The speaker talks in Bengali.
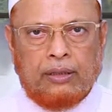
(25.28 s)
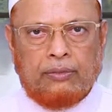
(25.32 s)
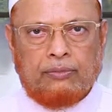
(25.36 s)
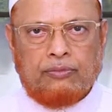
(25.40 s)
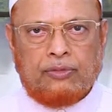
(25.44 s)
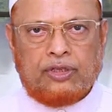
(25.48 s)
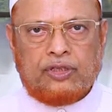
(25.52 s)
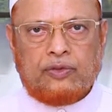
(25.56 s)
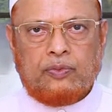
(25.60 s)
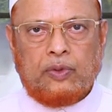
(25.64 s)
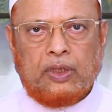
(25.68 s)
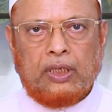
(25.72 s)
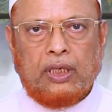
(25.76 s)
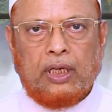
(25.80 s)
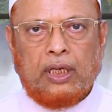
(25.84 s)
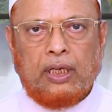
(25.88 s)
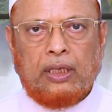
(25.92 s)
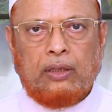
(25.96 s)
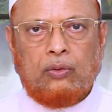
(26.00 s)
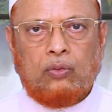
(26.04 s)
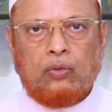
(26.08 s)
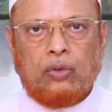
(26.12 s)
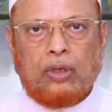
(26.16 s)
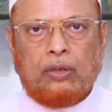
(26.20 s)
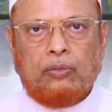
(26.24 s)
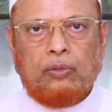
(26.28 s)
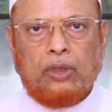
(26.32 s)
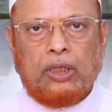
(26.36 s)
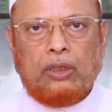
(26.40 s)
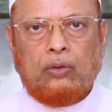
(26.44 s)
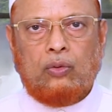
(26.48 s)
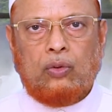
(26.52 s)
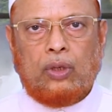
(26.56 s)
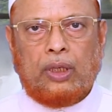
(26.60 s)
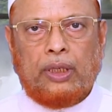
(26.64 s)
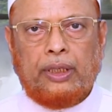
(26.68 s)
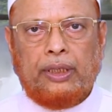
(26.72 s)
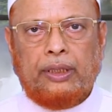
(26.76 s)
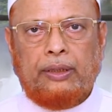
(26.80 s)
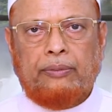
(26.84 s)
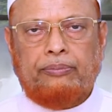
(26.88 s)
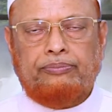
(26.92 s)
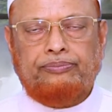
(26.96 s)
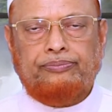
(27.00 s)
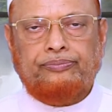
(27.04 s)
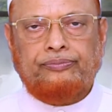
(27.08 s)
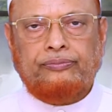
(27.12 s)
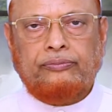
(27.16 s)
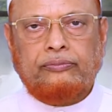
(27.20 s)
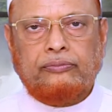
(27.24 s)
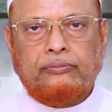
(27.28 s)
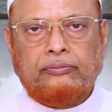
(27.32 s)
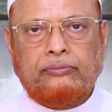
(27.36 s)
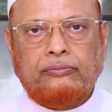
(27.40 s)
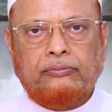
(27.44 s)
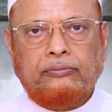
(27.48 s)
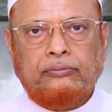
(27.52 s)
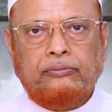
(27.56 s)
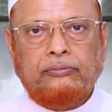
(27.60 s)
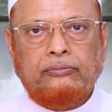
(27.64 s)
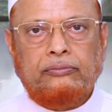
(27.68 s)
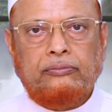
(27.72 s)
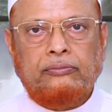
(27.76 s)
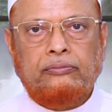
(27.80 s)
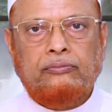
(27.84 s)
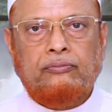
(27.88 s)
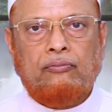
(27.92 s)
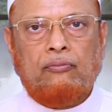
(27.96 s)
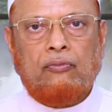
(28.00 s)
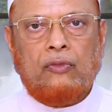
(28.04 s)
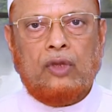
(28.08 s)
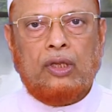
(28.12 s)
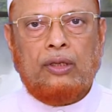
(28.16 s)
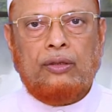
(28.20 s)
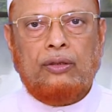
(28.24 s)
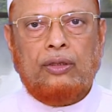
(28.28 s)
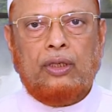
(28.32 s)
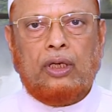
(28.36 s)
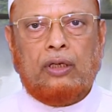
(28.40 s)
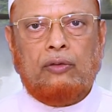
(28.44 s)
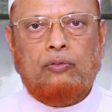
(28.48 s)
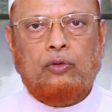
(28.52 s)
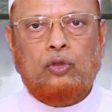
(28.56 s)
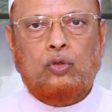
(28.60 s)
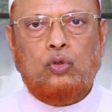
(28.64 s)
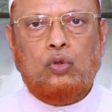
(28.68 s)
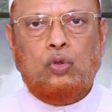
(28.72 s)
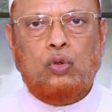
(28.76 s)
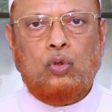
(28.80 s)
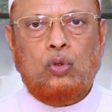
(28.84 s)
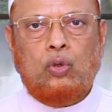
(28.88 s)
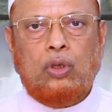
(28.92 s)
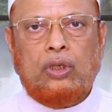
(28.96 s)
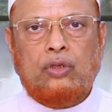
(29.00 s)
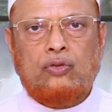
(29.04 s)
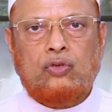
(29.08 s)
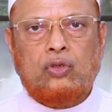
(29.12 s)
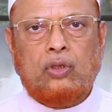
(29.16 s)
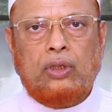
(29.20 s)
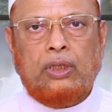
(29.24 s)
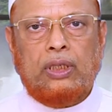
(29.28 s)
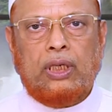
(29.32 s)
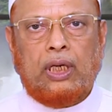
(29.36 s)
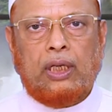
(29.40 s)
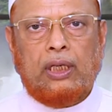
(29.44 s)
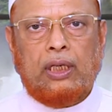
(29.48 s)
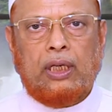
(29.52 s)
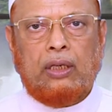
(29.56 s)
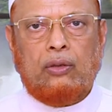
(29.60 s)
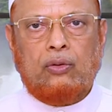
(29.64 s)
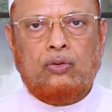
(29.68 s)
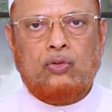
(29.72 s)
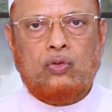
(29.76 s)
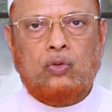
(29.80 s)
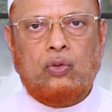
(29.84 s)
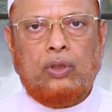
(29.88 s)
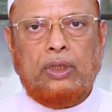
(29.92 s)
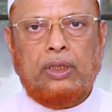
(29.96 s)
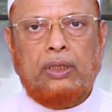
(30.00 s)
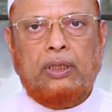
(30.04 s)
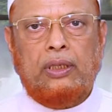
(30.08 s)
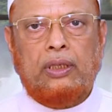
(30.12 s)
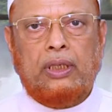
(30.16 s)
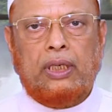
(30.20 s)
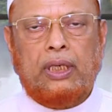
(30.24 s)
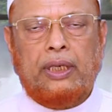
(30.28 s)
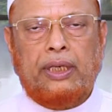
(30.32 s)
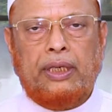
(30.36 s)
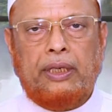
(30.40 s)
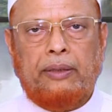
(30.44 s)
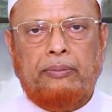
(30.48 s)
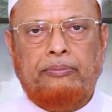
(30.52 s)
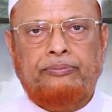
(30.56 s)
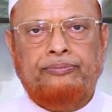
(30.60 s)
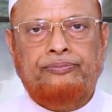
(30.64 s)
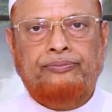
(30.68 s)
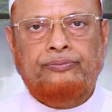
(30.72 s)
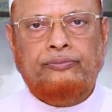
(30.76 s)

বিসমিল্লাহির রহমানির রহিম নাহমাদুহু ওয়া নুসাল্লি আলা রাসূলিহিল করিম